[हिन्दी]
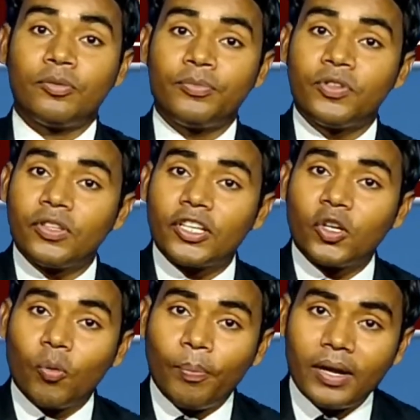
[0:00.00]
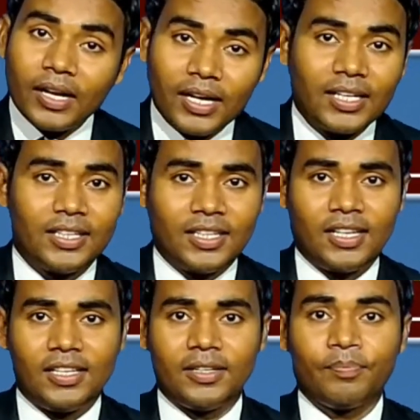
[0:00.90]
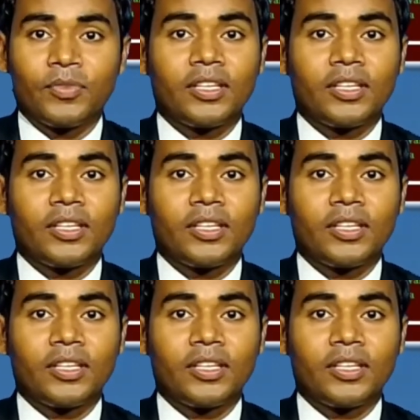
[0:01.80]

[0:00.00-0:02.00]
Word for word: जब जिंदगी को बनाने के लिए